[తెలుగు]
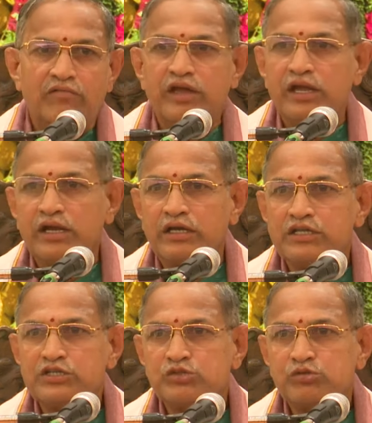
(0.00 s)

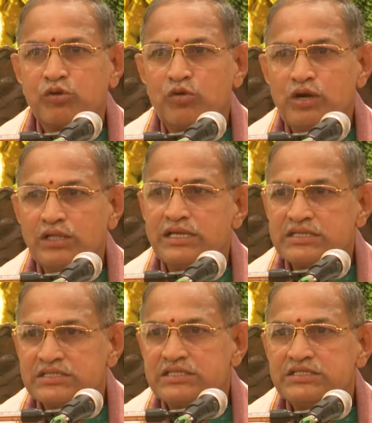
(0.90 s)
వెంకటేశ్వరుణ్ణి
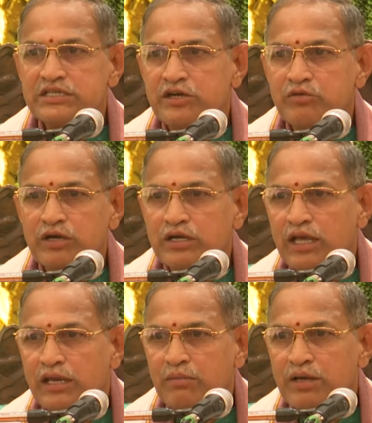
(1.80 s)

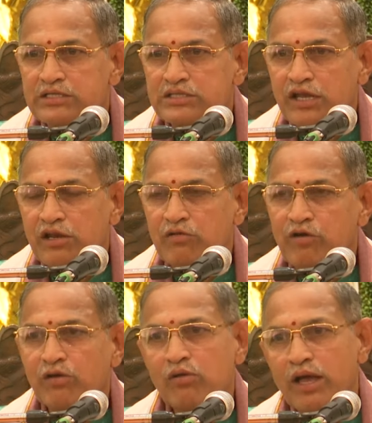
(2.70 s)
దర్శించినటువంటి అన్నమాచార్యుల
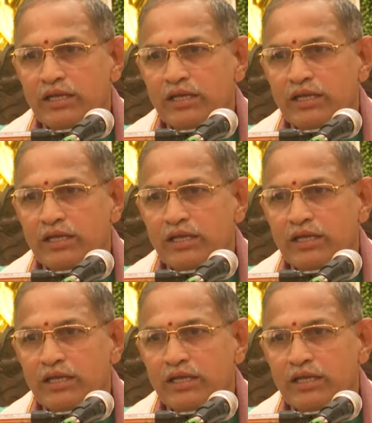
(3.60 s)
వారు